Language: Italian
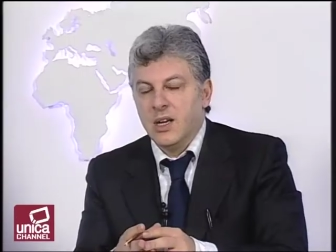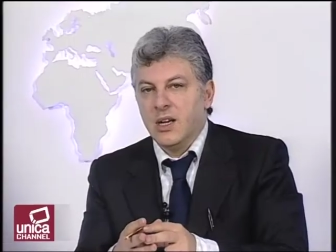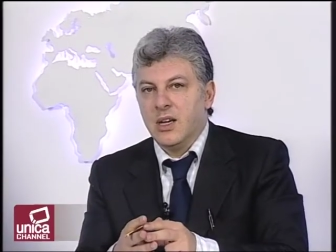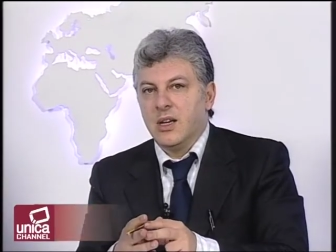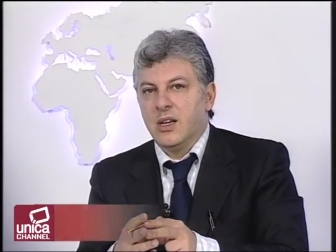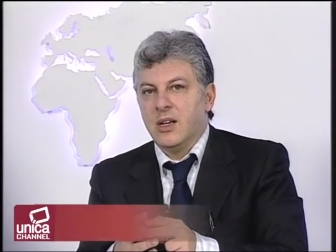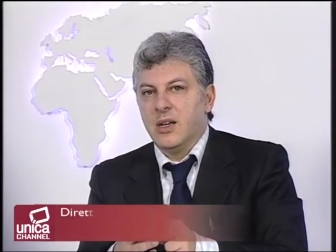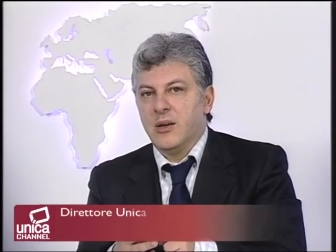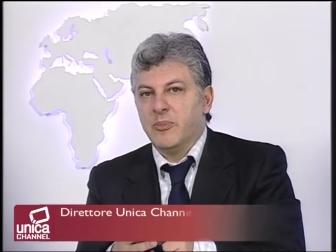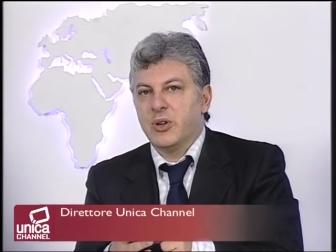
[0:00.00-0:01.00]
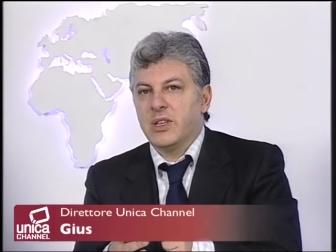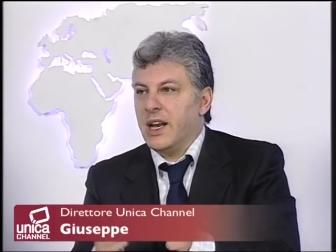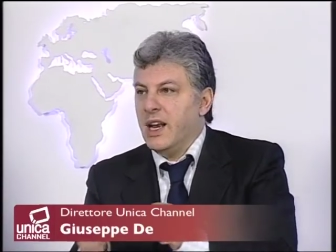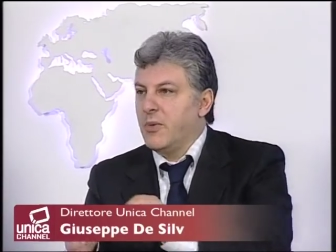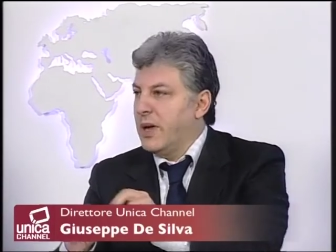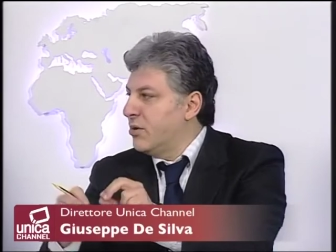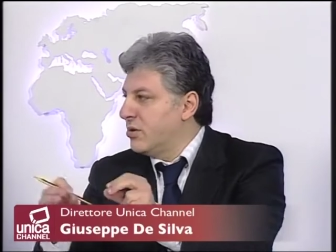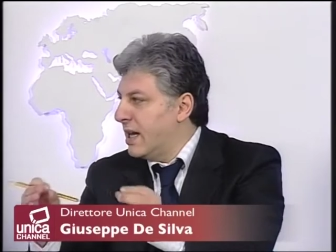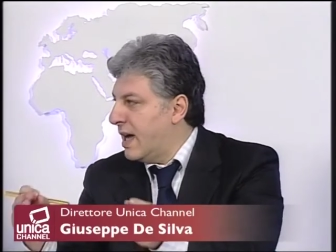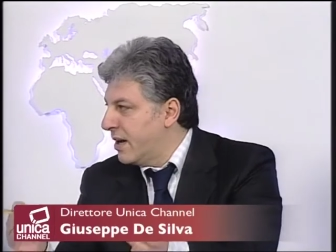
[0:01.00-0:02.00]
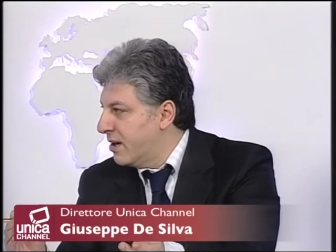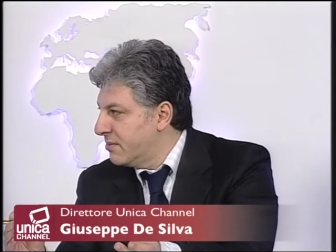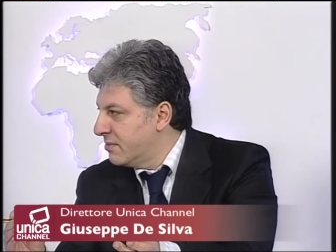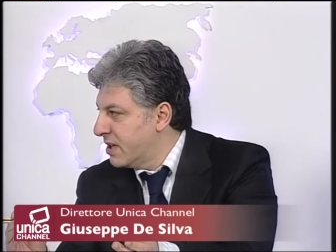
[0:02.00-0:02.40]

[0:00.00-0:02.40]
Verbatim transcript: eh, portare alla guerra tutta l'area,